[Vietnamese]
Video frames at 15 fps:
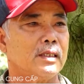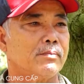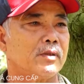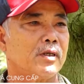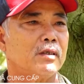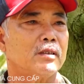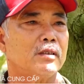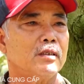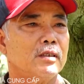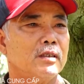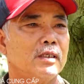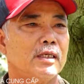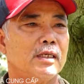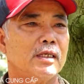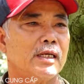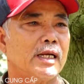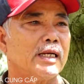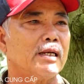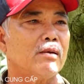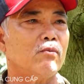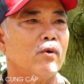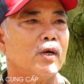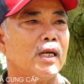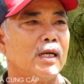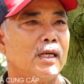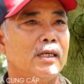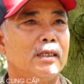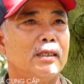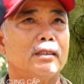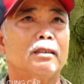Gặp thời tiết nắng nóng quá
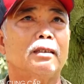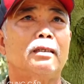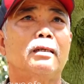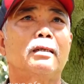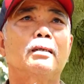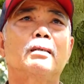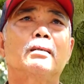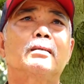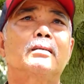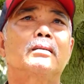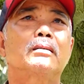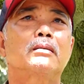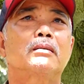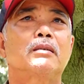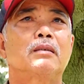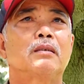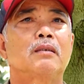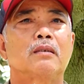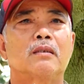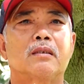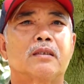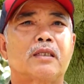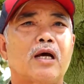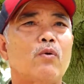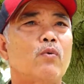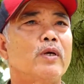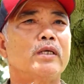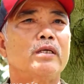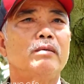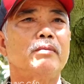thì nó tháo
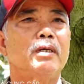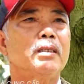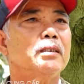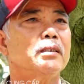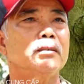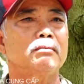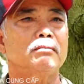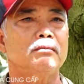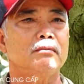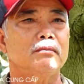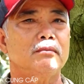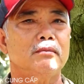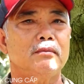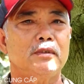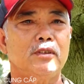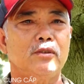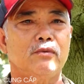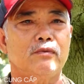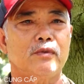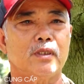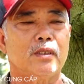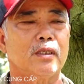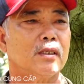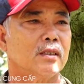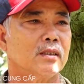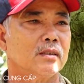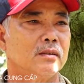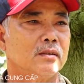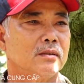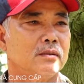cây diêm hết. Nhiều vườn là
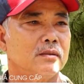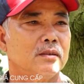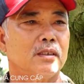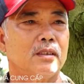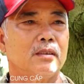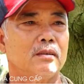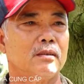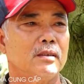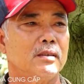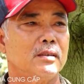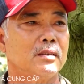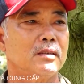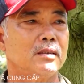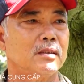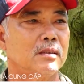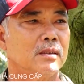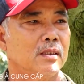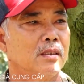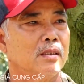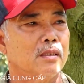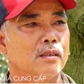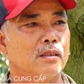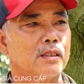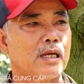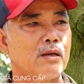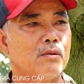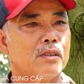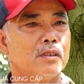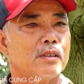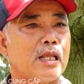hình như nó
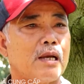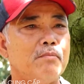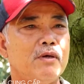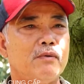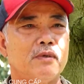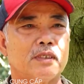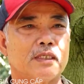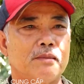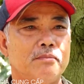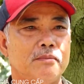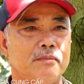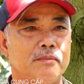tháo hết 80%.